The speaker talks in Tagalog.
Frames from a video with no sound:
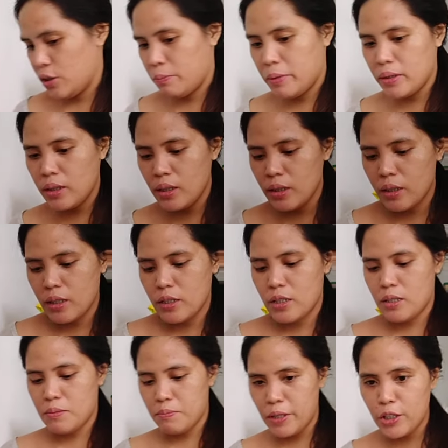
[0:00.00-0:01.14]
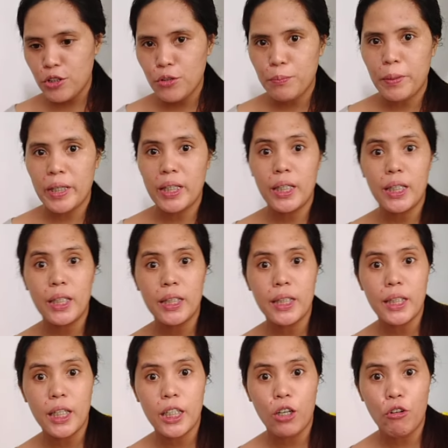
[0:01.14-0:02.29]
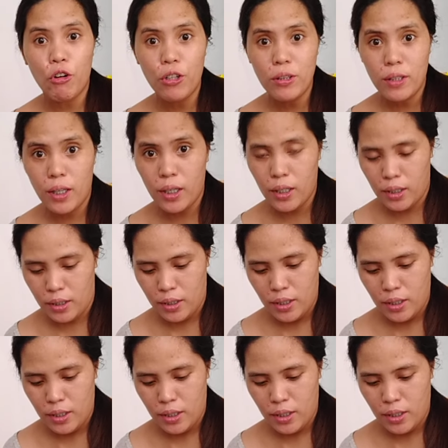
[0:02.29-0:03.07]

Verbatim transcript: Magigpas, medyo paiinitin na ng konti.